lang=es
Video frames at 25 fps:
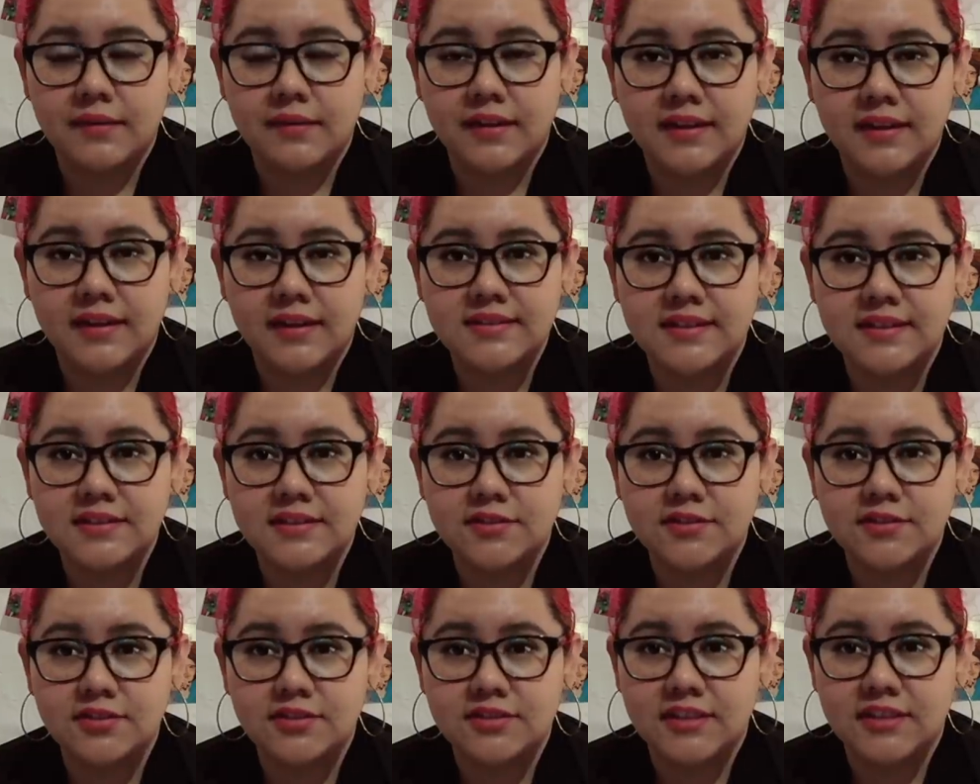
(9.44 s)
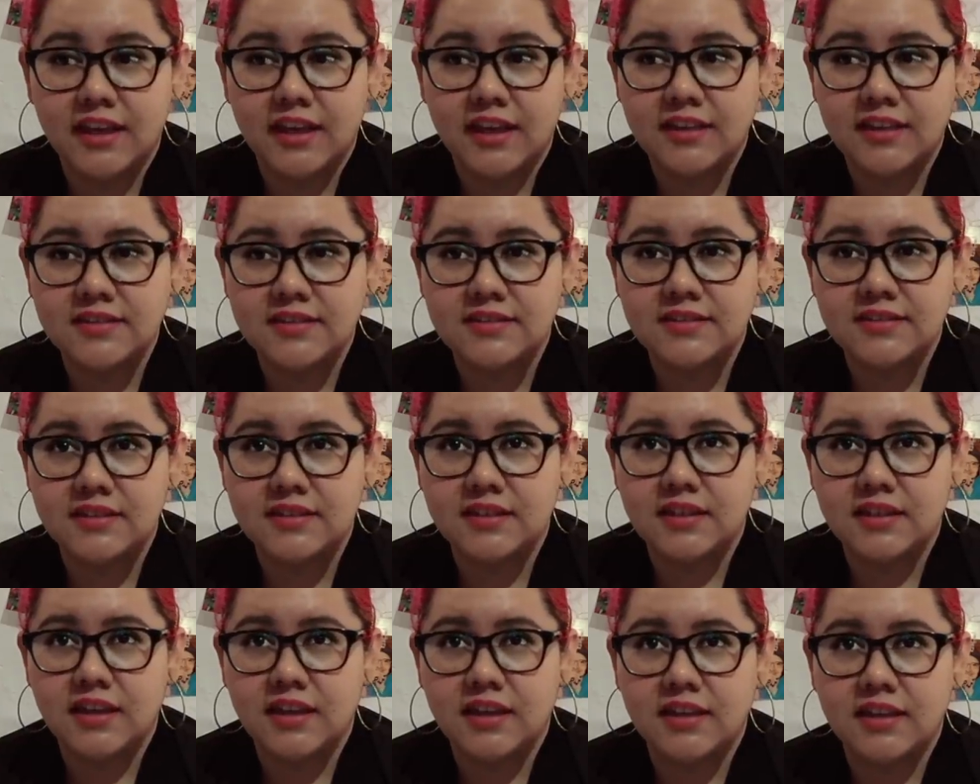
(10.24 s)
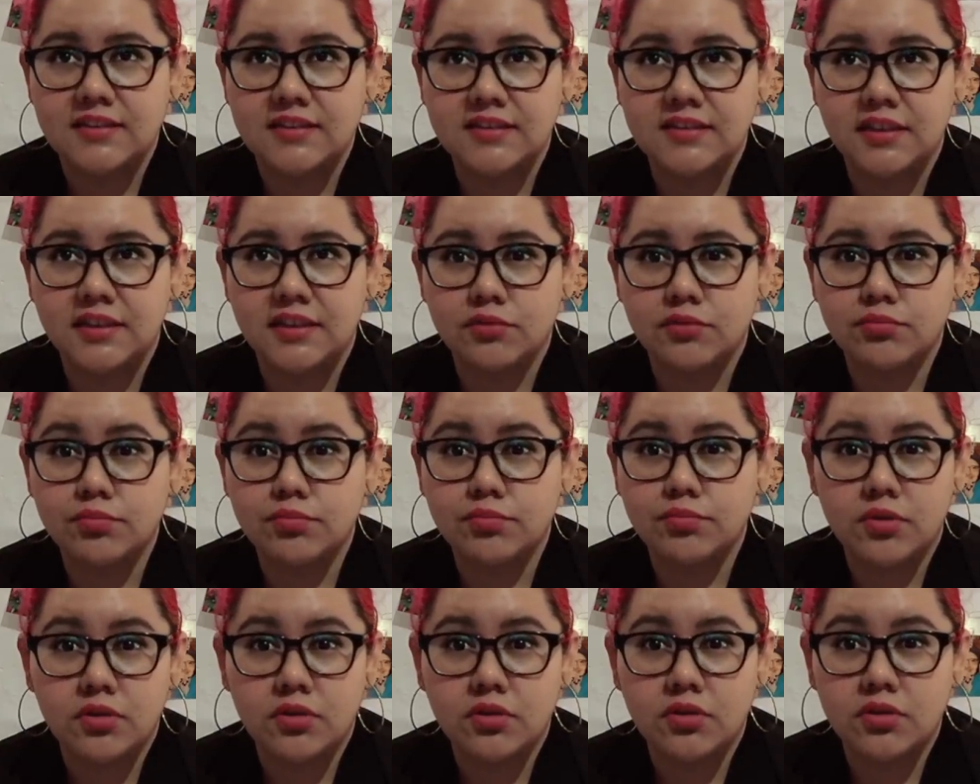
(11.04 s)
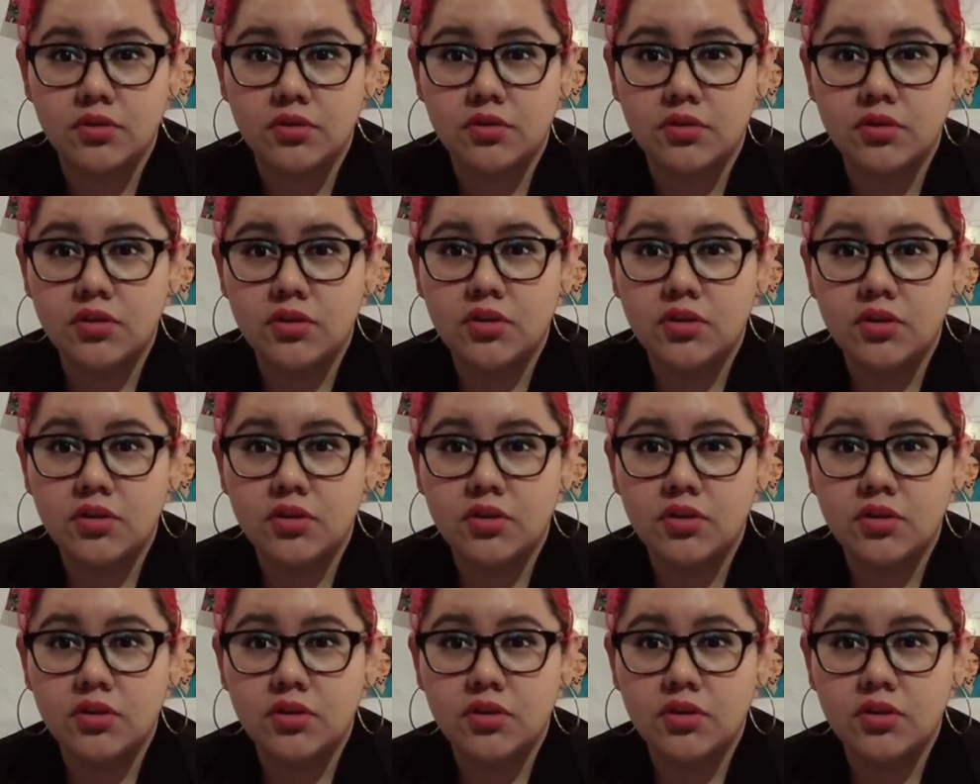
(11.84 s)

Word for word: verdad es que estos días han sido un poco,